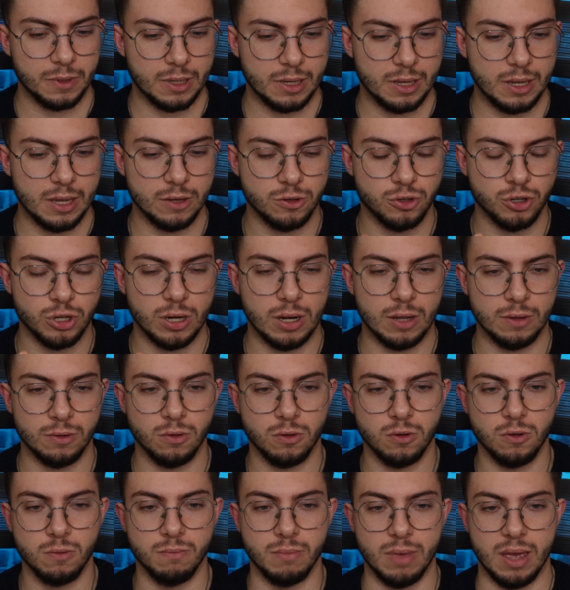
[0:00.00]
che ce
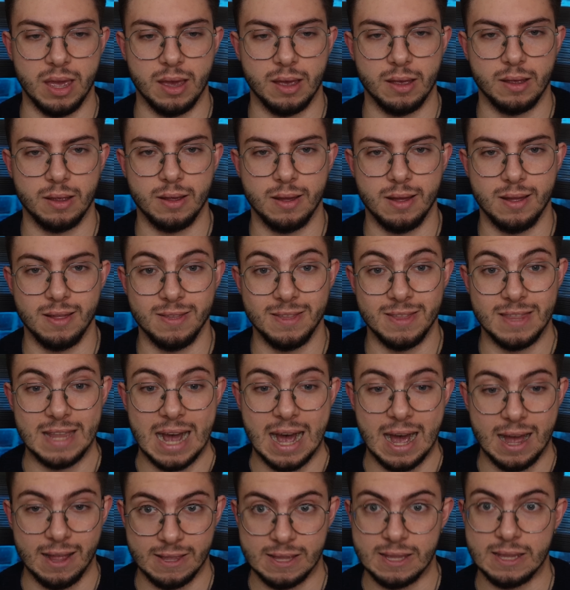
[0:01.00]
l'hanno con me
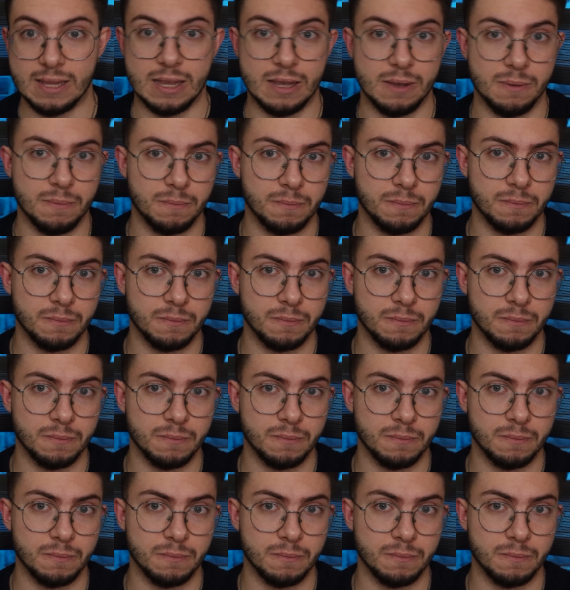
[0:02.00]
da anni.